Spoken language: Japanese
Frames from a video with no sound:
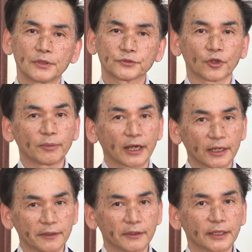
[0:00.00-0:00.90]
そればか
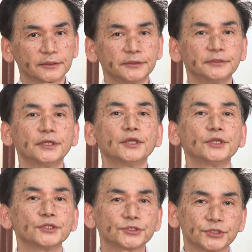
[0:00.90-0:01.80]
りではなく
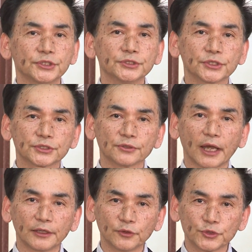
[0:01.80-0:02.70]
真実の
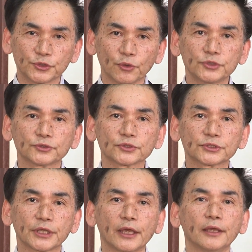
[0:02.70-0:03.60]
愛の成就とし
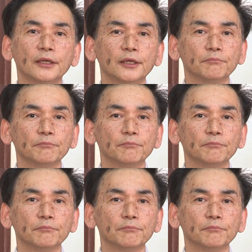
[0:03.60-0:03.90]
て